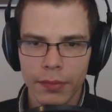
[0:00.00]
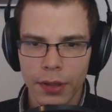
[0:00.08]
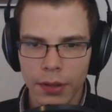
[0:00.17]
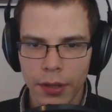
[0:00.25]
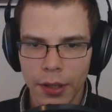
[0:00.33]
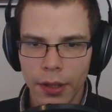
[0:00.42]

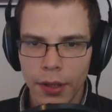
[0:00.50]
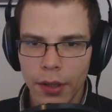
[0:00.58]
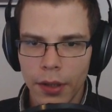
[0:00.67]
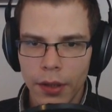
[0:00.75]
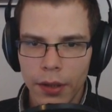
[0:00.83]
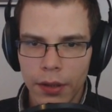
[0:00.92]
machen.
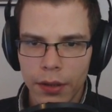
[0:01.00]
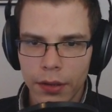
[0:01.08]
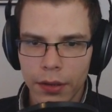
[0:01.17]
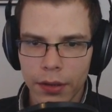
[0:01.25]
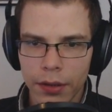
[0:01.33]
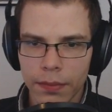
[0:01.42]

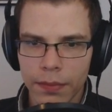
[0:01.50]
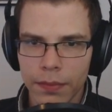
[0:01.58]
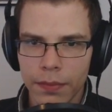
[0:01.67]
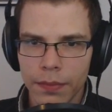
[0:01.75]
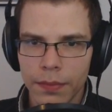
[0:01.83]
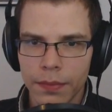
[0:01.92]

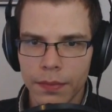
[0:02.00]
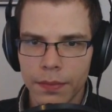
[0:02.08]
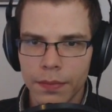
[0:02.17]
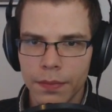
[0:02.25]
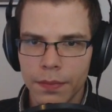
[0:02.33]
Ähm...